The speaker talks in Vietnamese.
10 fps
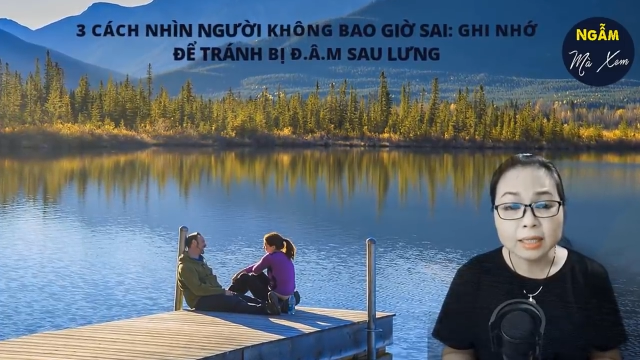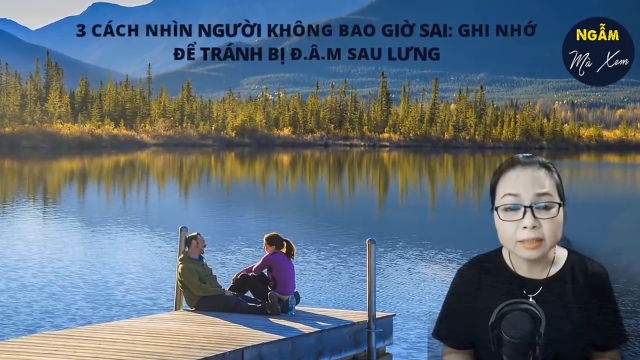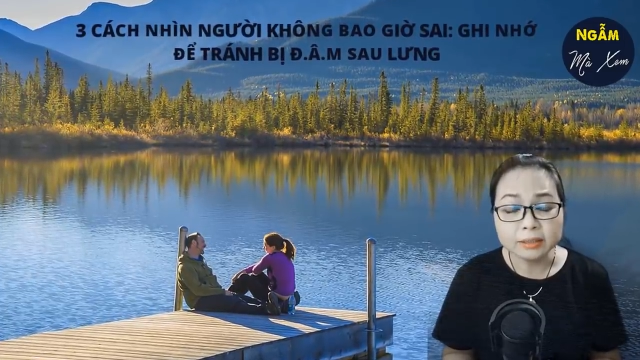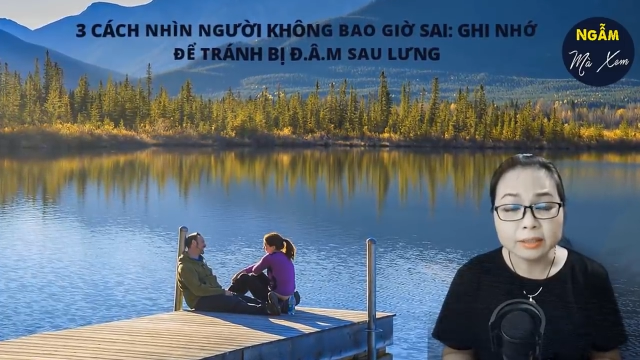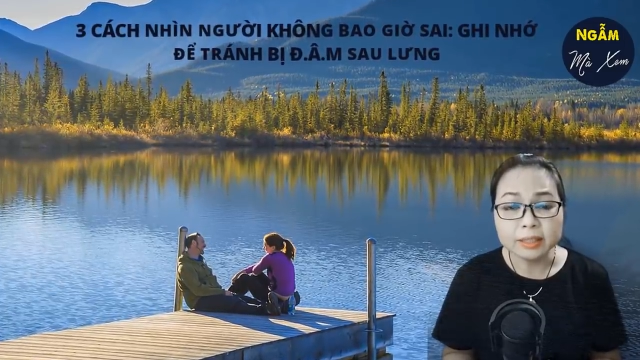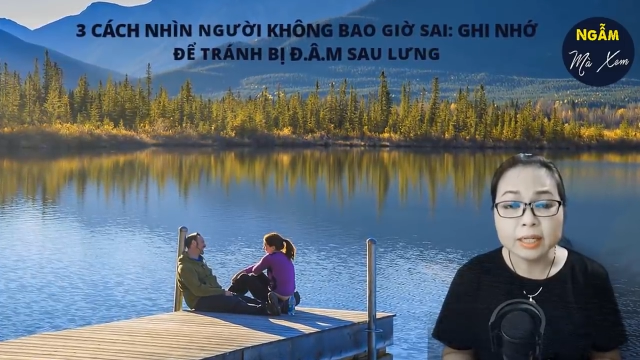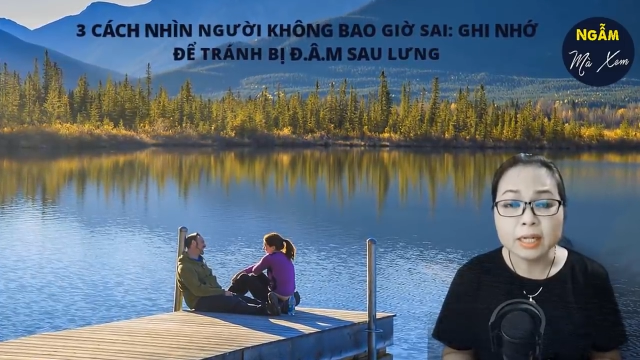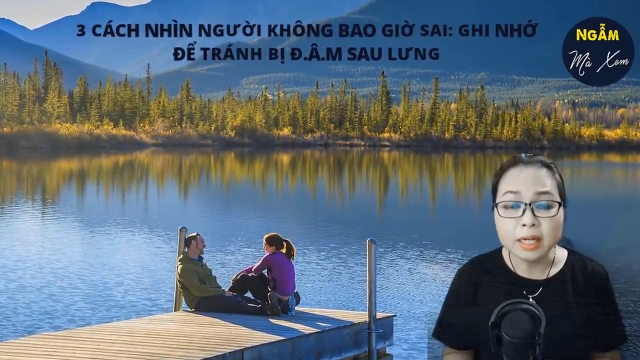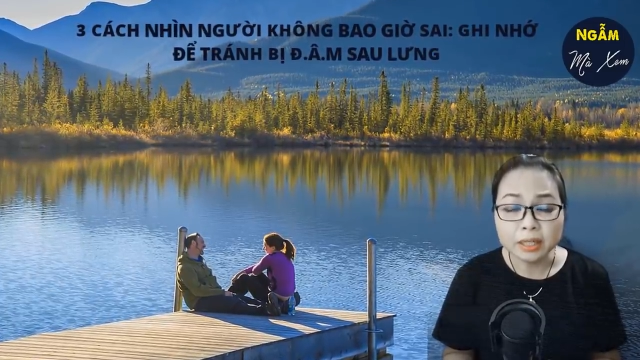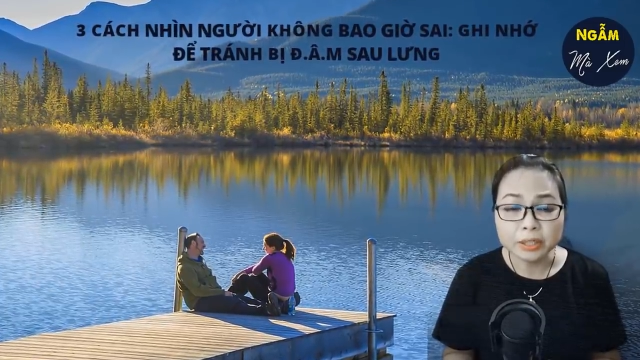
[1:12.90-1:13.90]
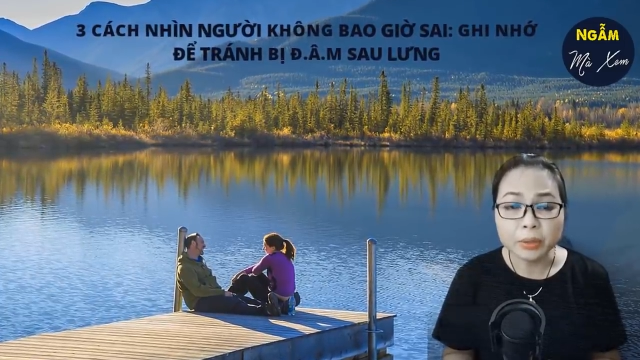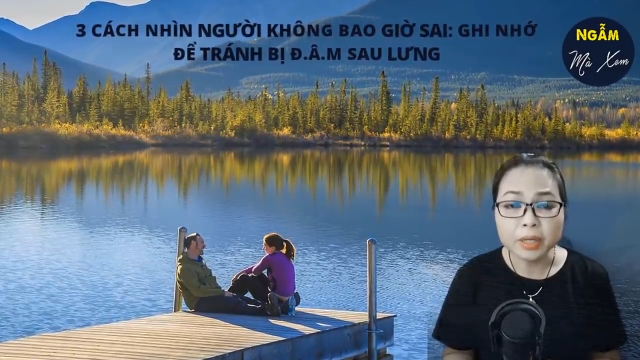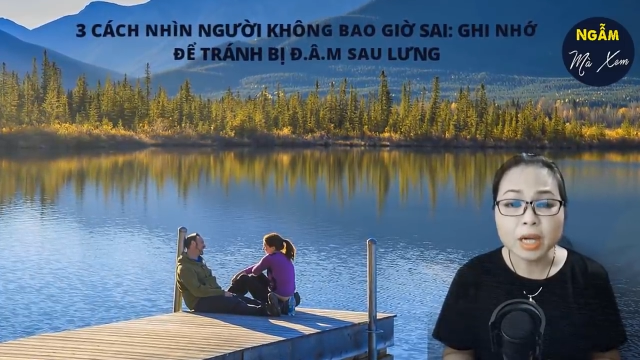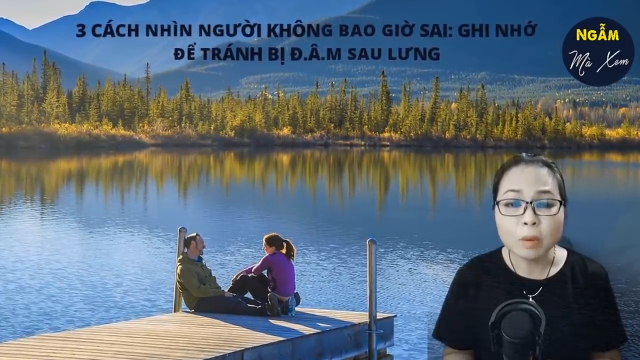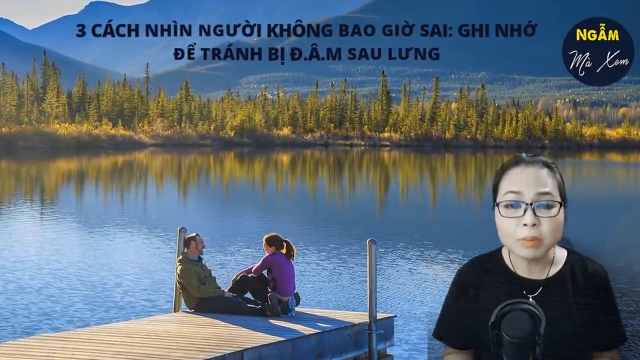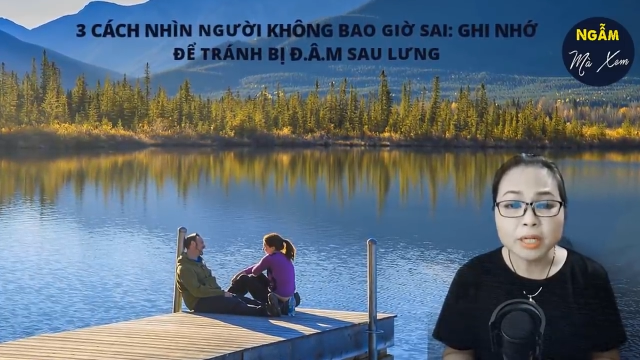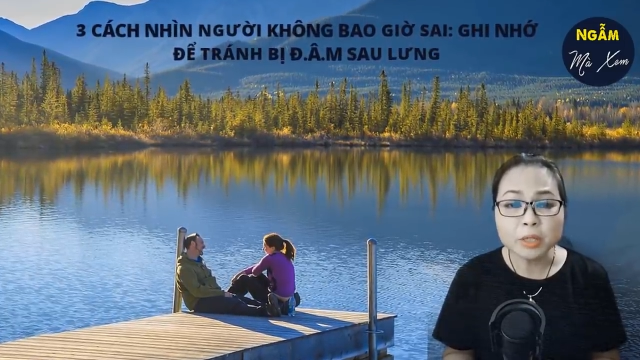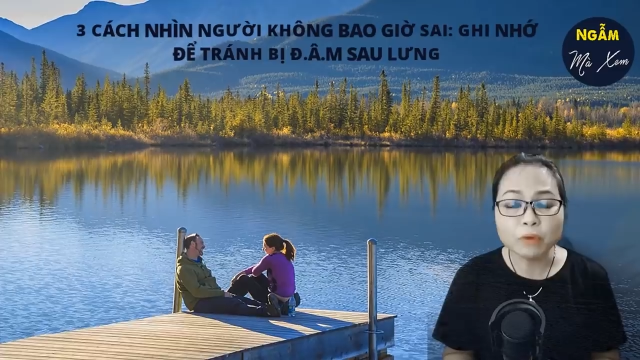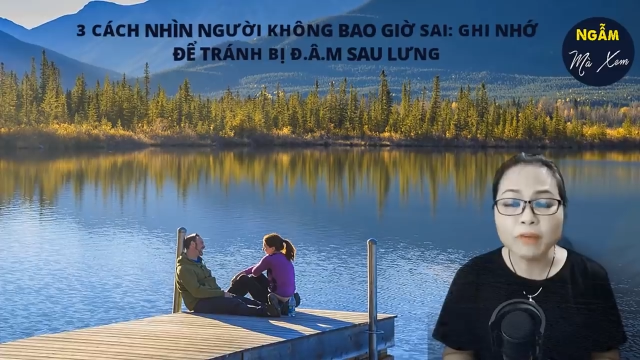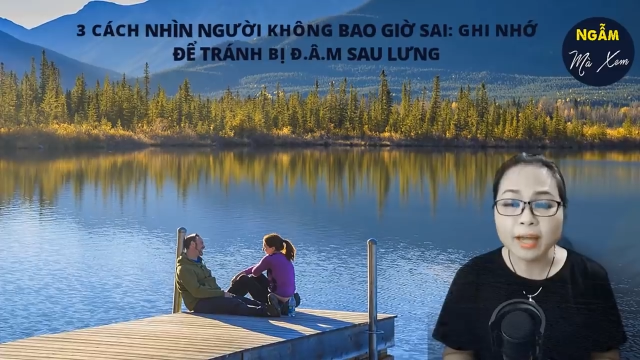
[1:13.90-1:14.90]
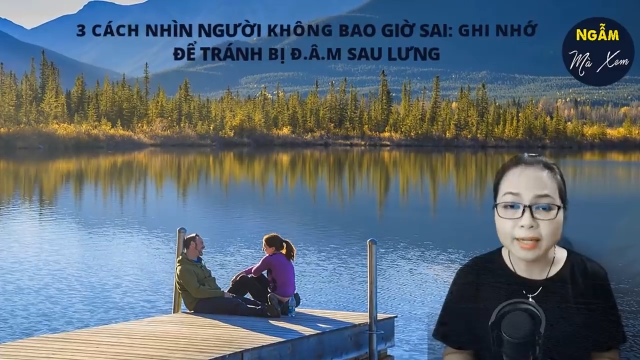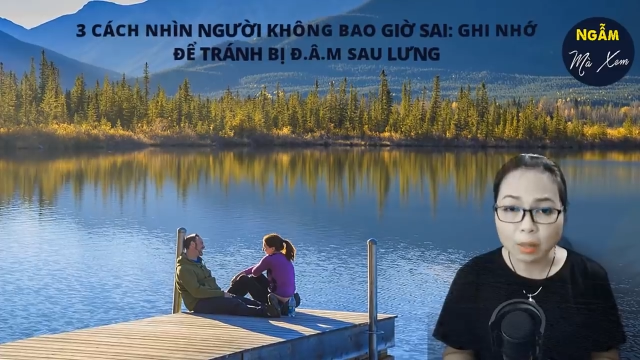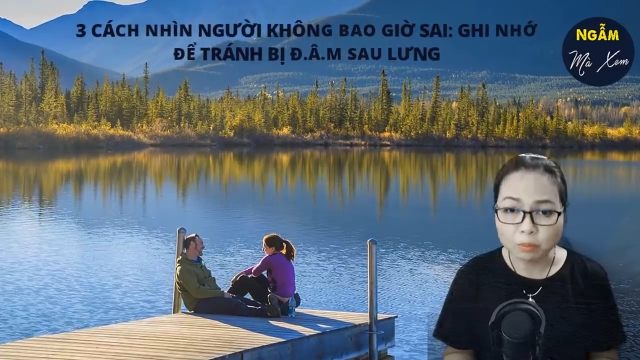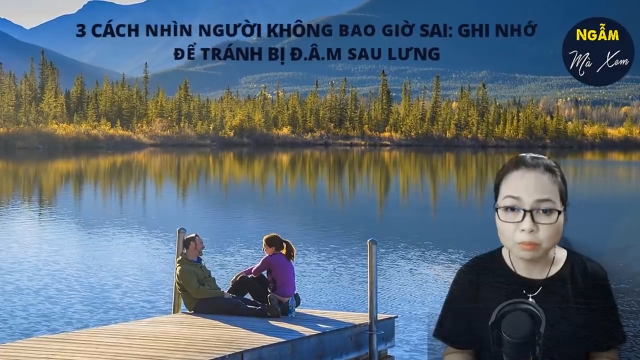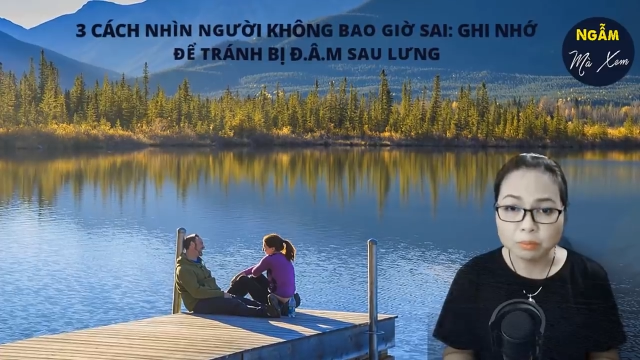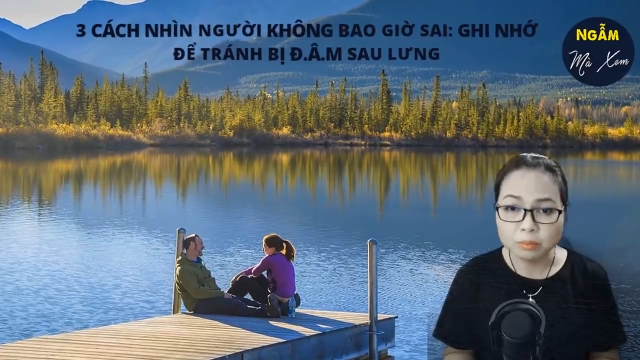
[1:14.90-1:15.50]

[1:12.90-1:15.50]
người lời nói không đi đôi với hành động